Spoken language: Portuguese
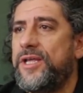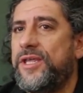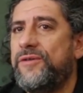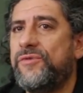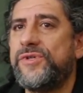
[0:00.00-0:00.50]

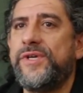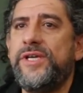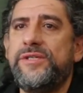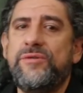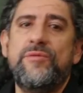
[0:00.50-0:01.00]
que
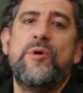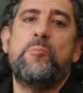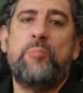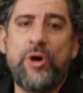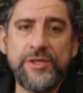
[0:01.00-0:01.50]
vocês
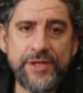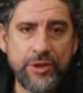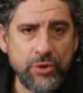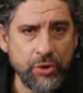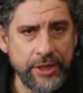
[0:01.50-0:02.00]
postem
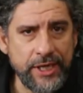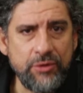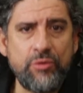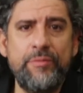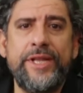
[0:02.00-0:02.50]
toda a
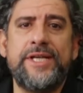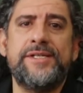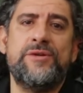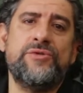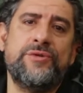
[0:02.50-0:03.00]
documentação